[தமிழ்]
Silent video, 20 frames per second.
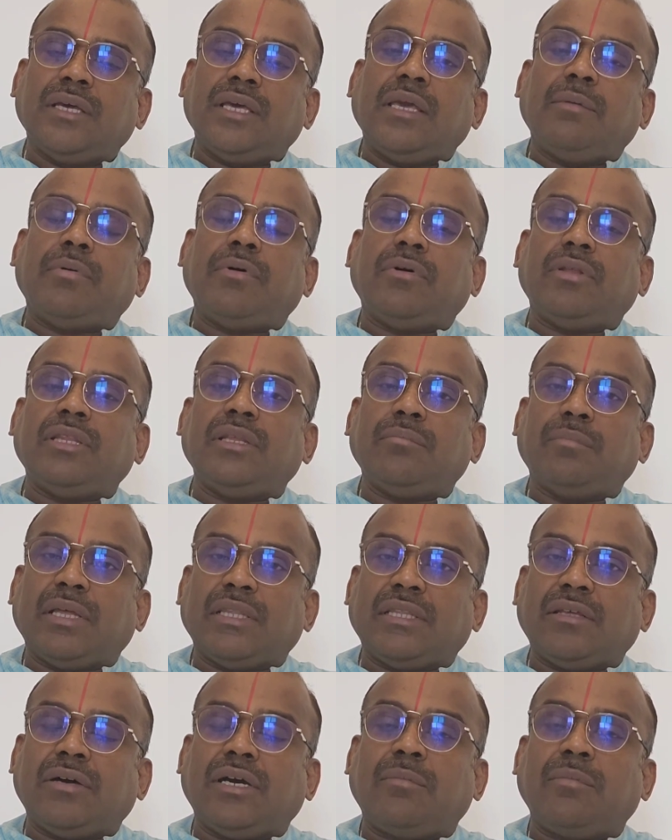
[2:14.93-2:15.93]
இப்போ வந்து
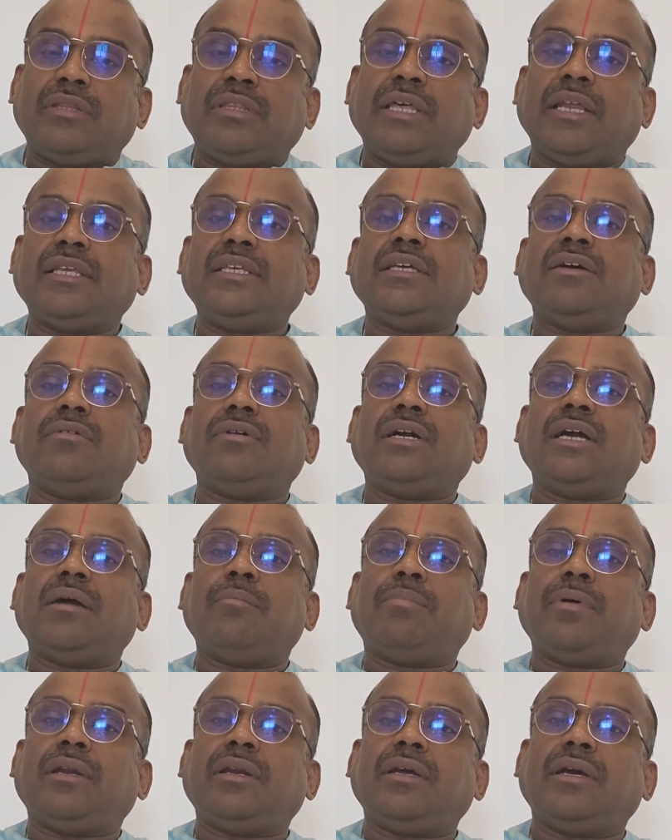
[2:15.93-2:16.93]
மற்றவங்க நமக்கு தெரிஞ்சவங்க
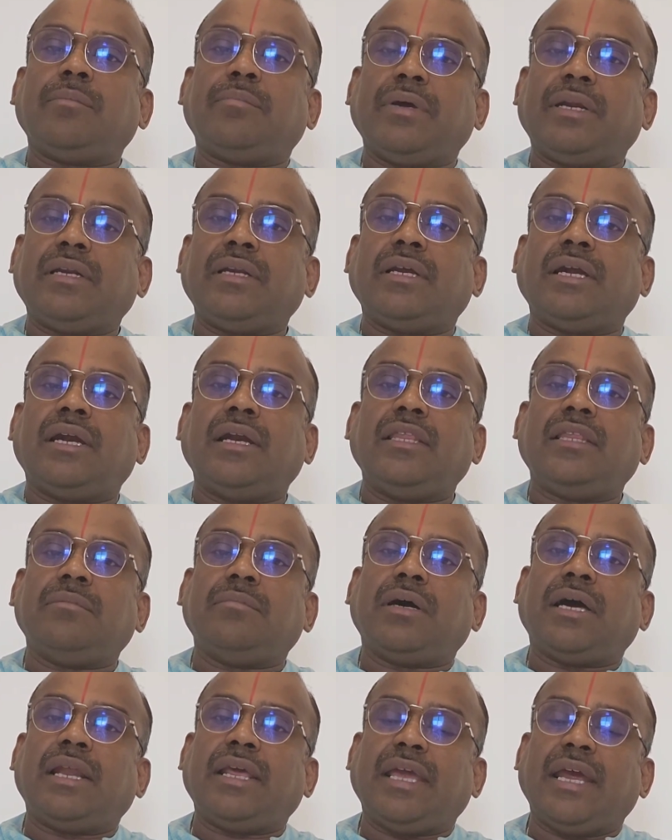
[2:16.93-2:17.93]
பெண்கள் பெண்கள் இது
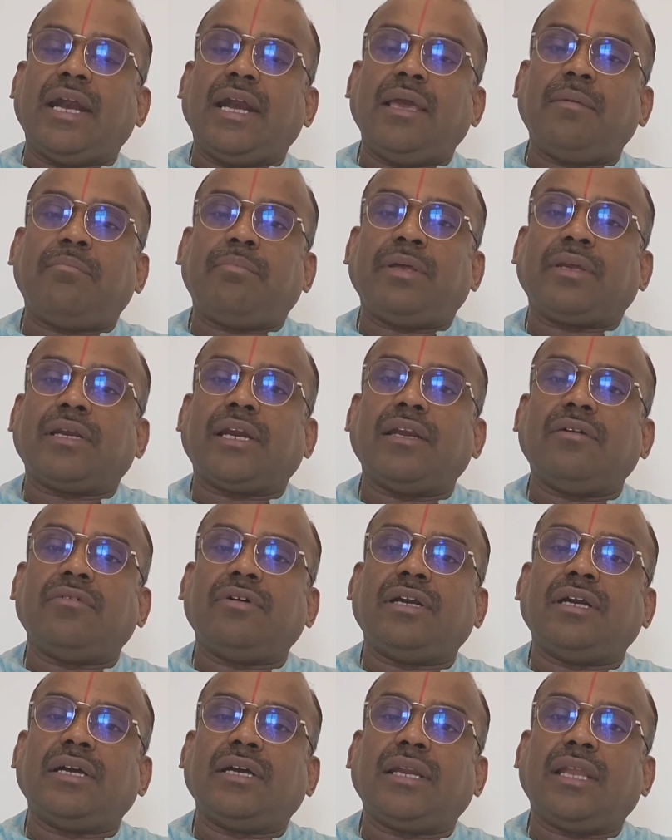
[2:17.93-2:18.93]
மாதிரி ஏழை பெண்கள்
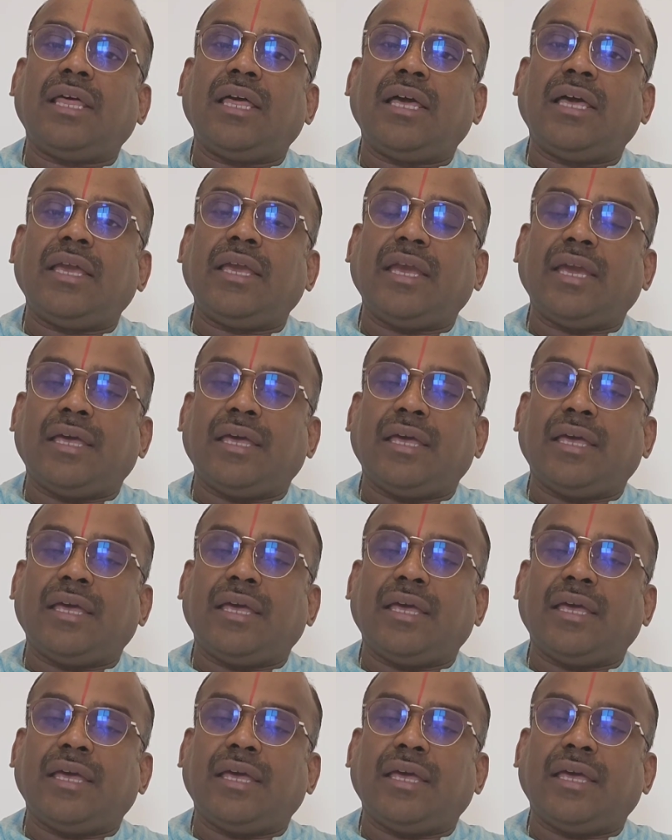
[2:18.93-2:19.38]
இவங்களுக்கெல்லாம்